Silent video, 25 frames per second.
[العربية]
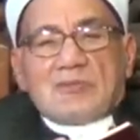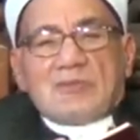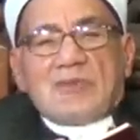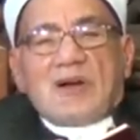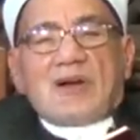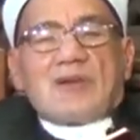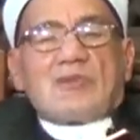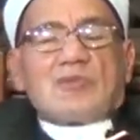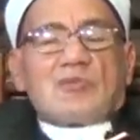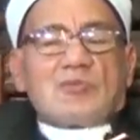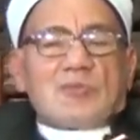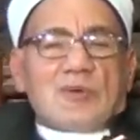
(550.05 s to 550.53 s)

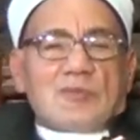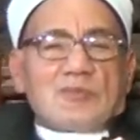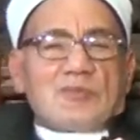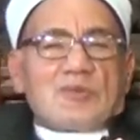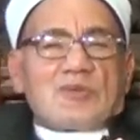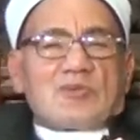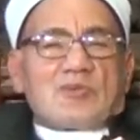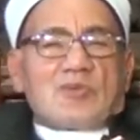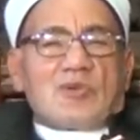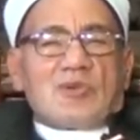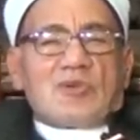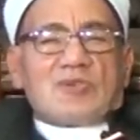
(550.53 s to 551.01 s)
معلوما
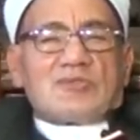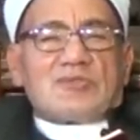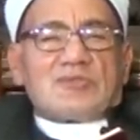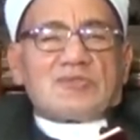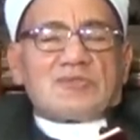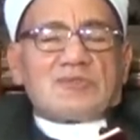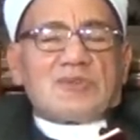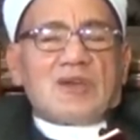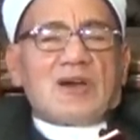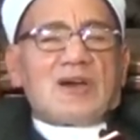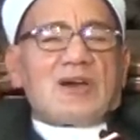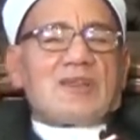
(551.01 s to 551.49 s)
من كل
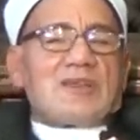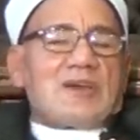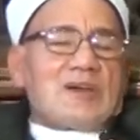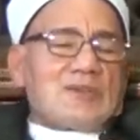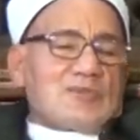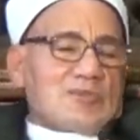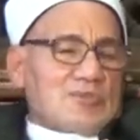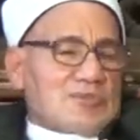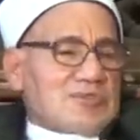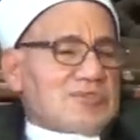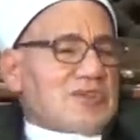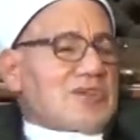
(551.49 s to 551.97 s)
يعني
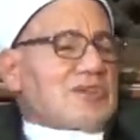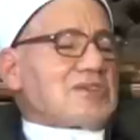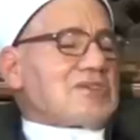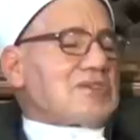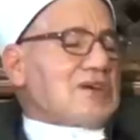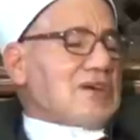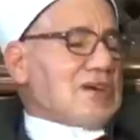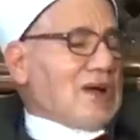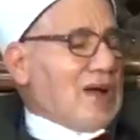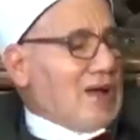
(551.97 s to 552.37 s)
هنقول زي